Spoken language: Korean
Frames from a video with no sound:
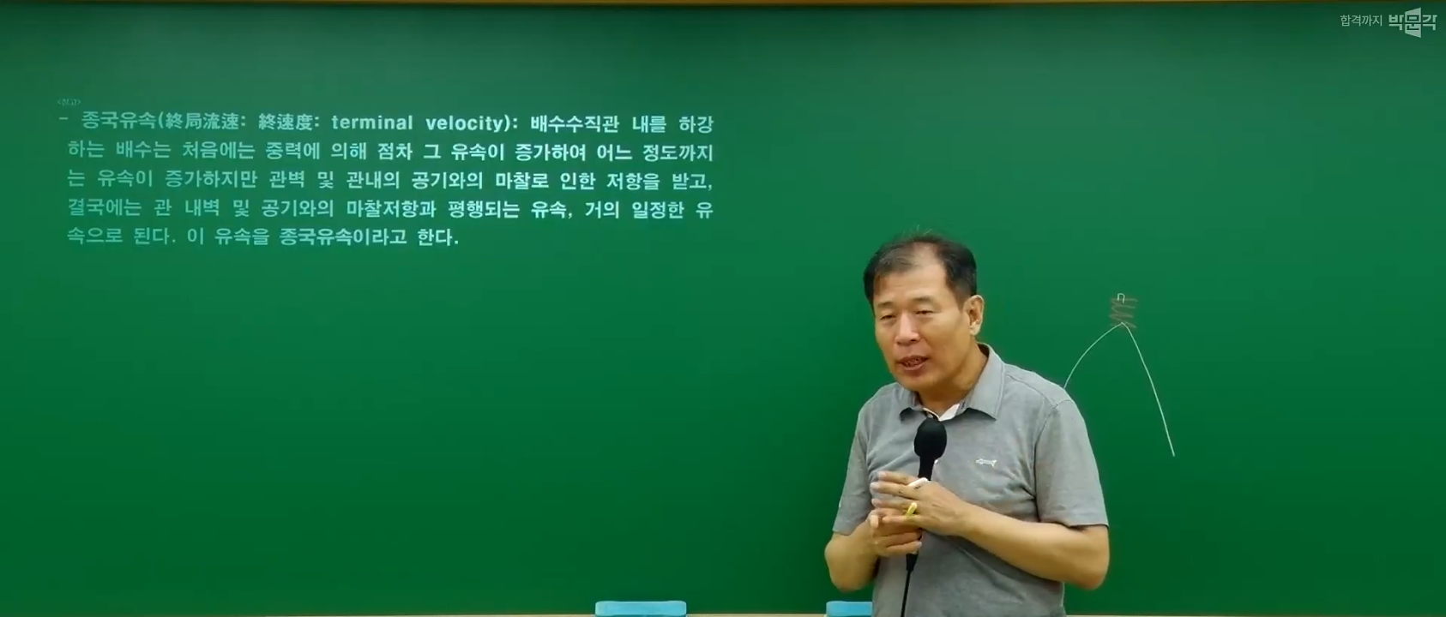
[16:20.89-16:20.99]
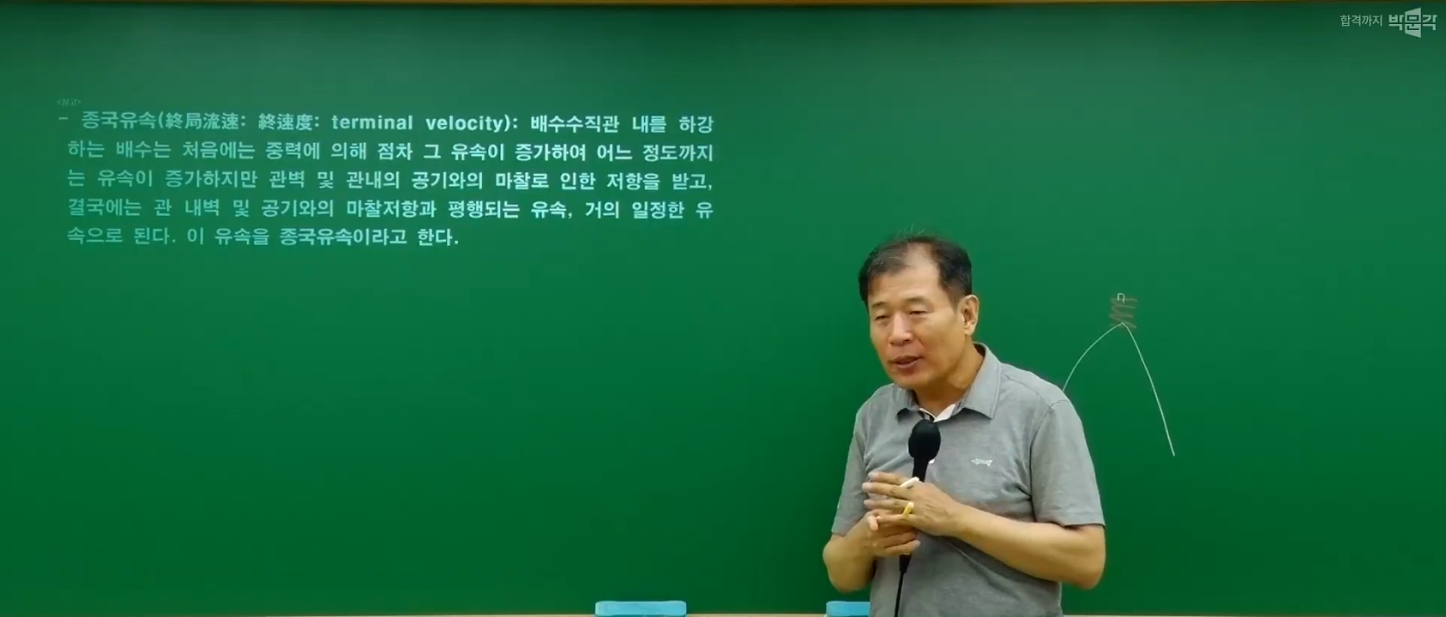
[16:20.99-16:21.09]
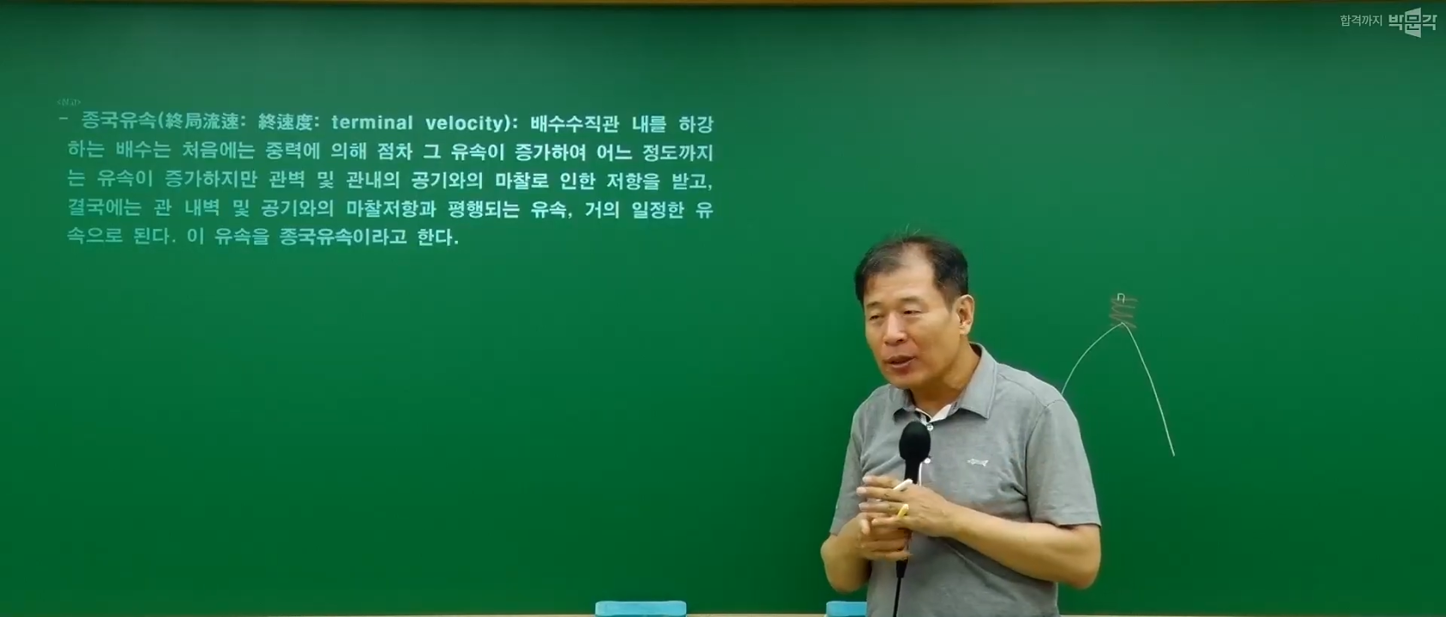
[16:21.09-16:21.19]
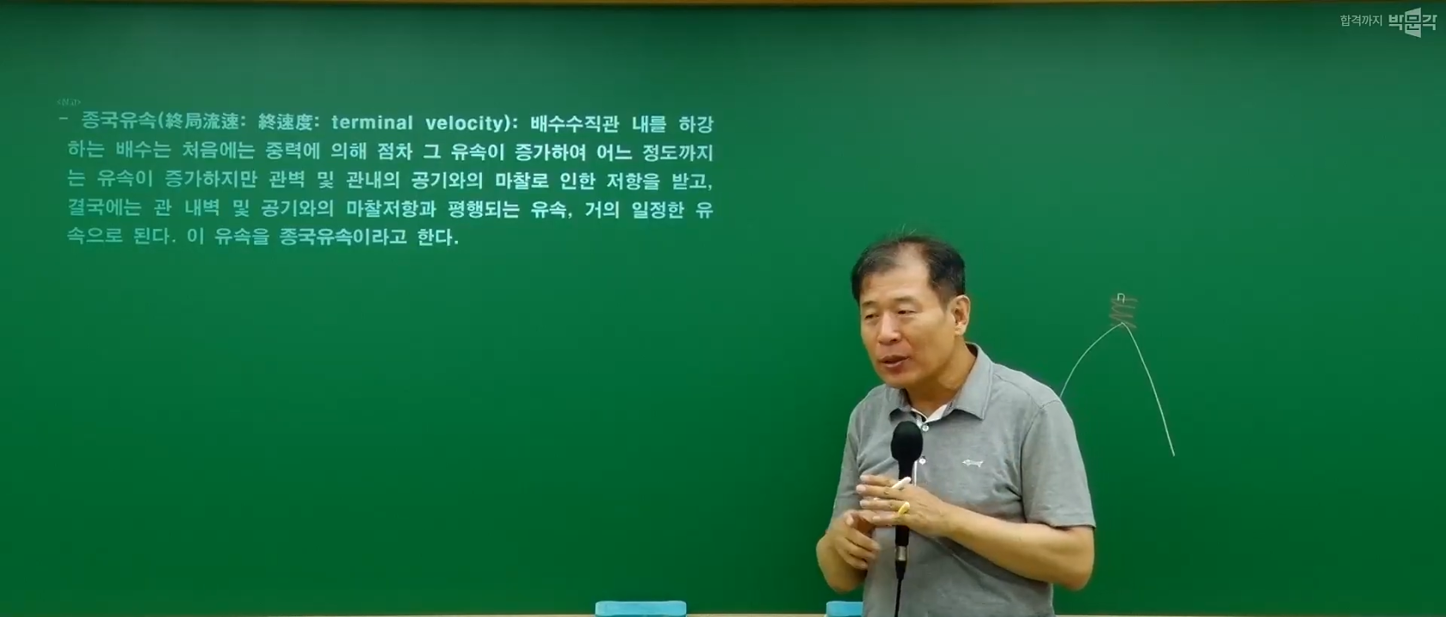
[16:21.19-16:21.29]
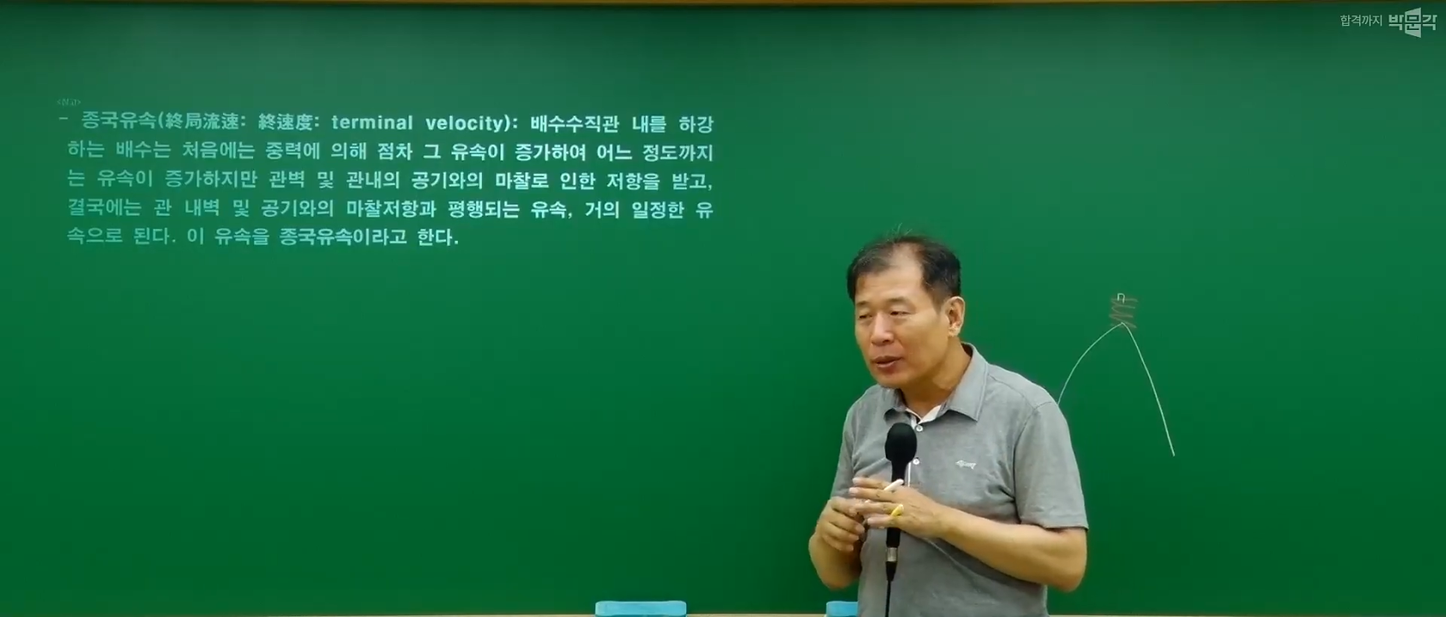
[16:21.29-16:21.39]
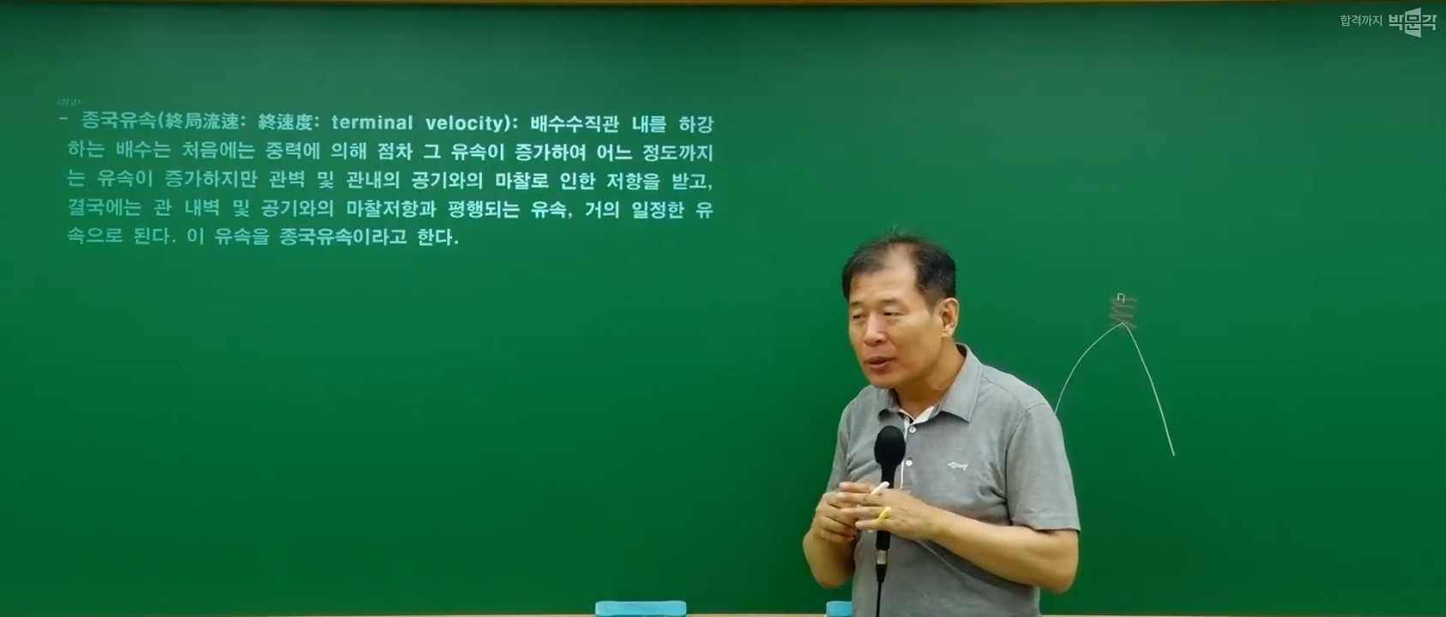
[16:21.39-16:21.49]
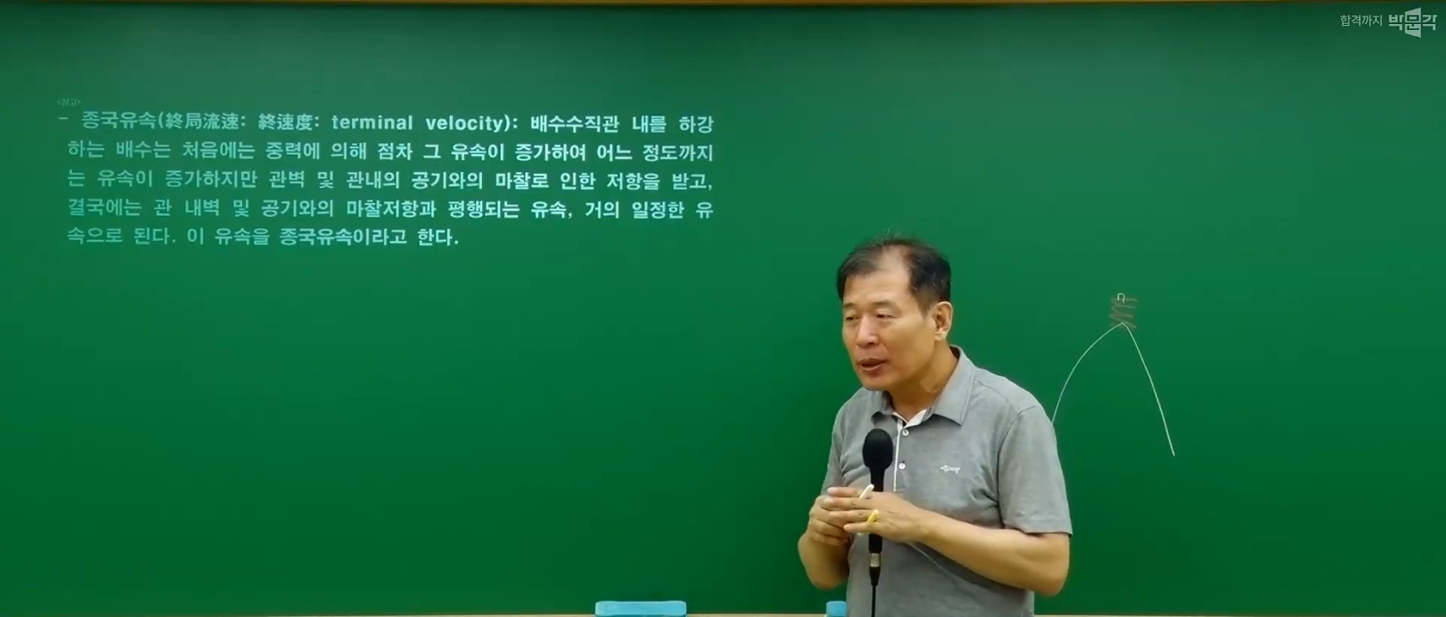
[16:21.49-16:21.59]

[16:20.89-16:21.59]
아시죠?